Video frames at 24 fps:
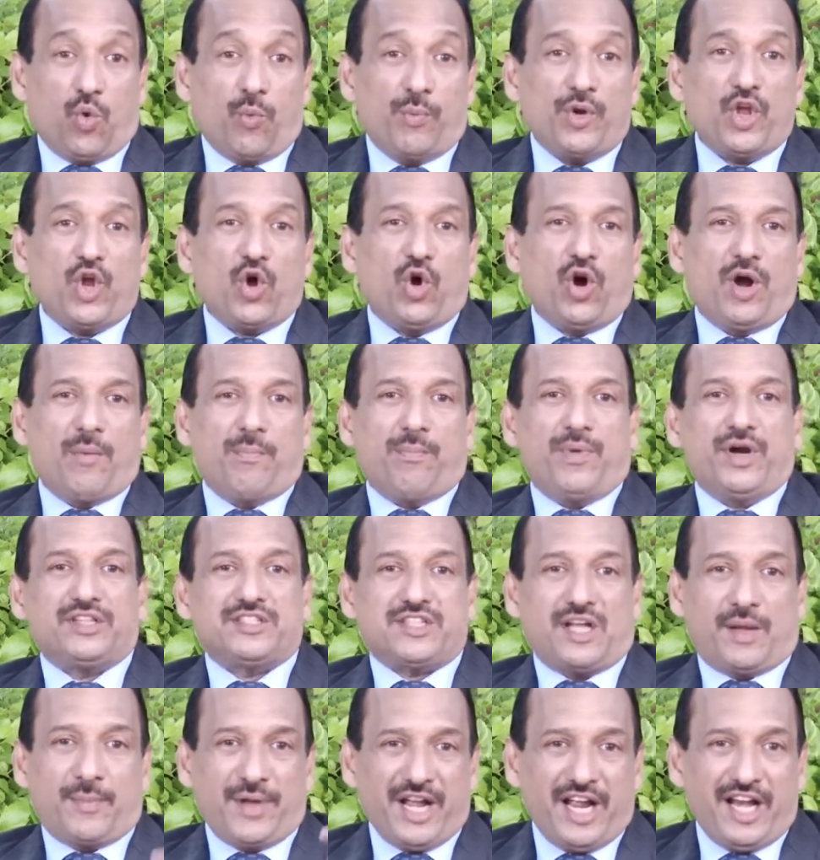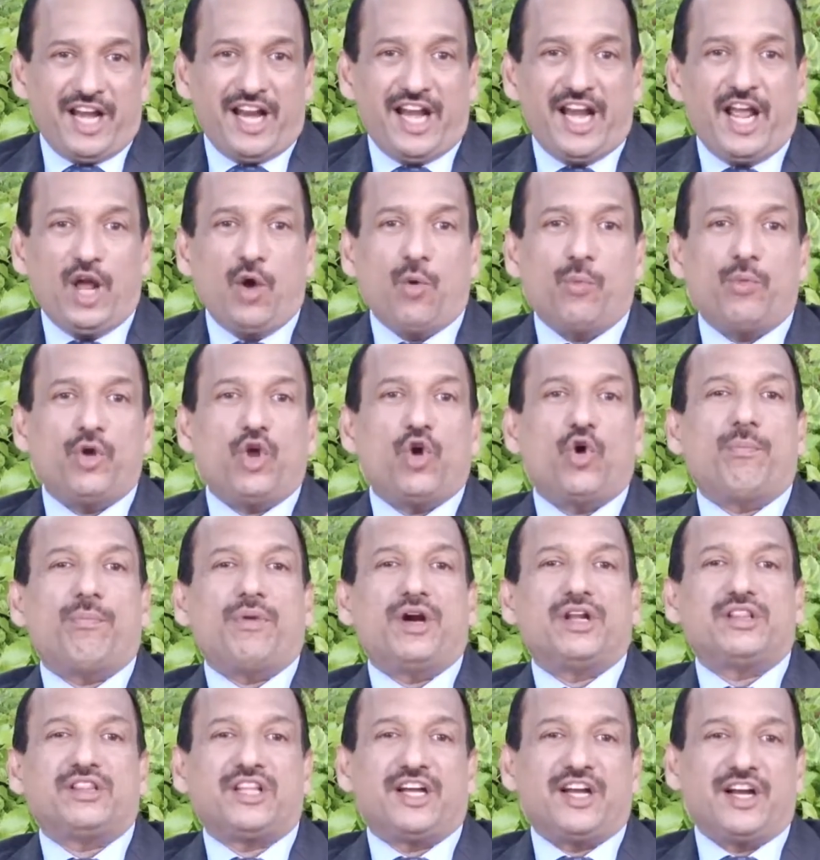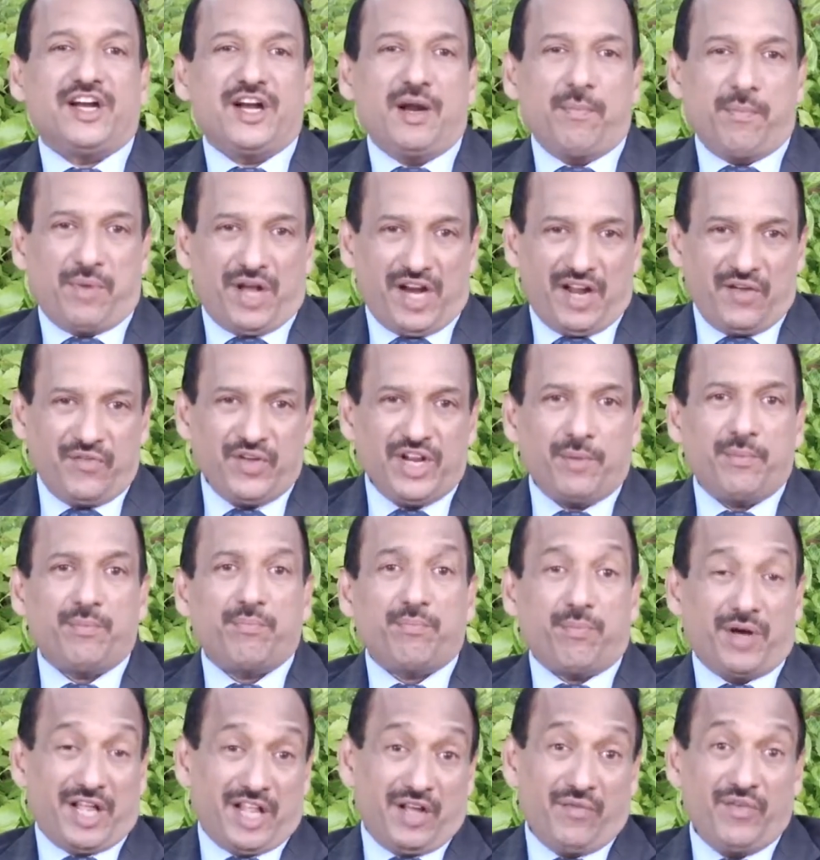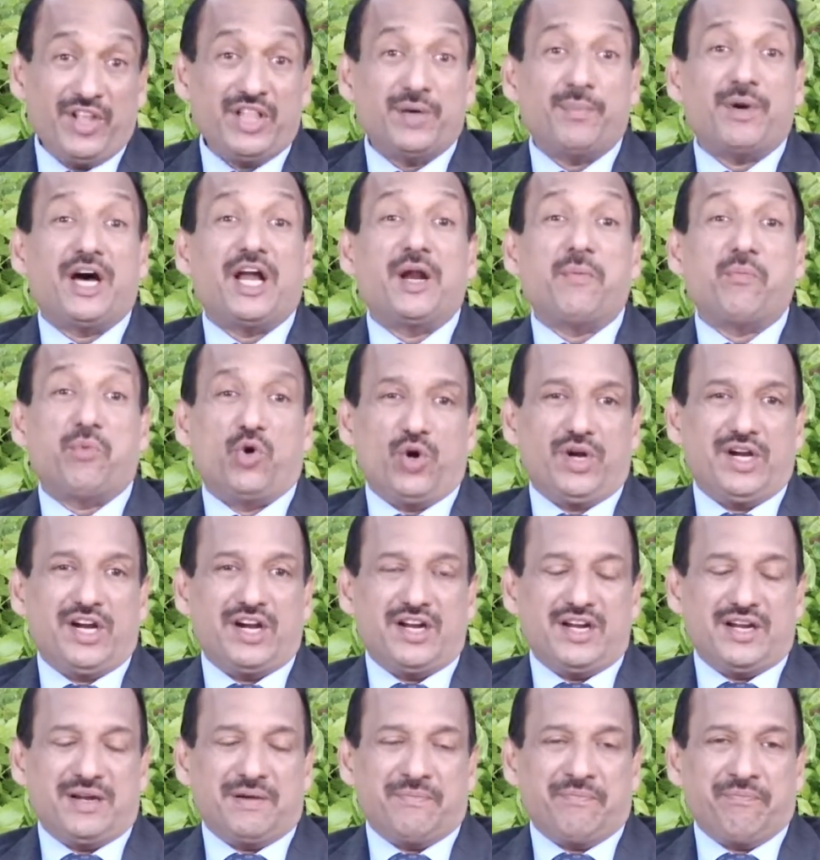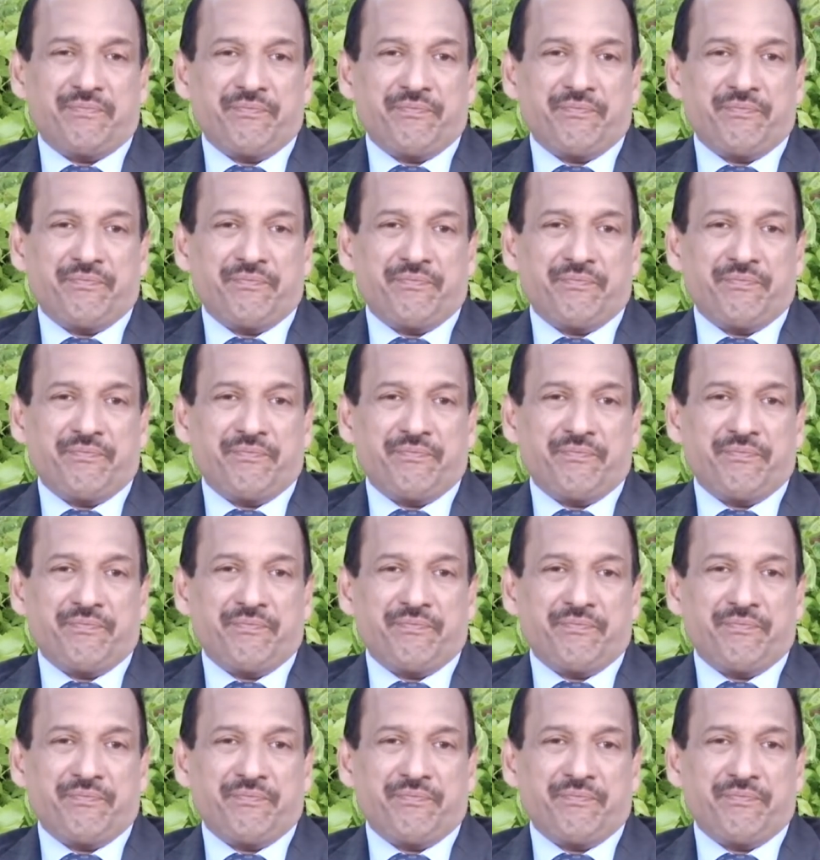உபயோகப்படு சமையலிலே உபயோகப்படுத்துகின்ற பலவிதம் பலவிதமான பொருட்கள்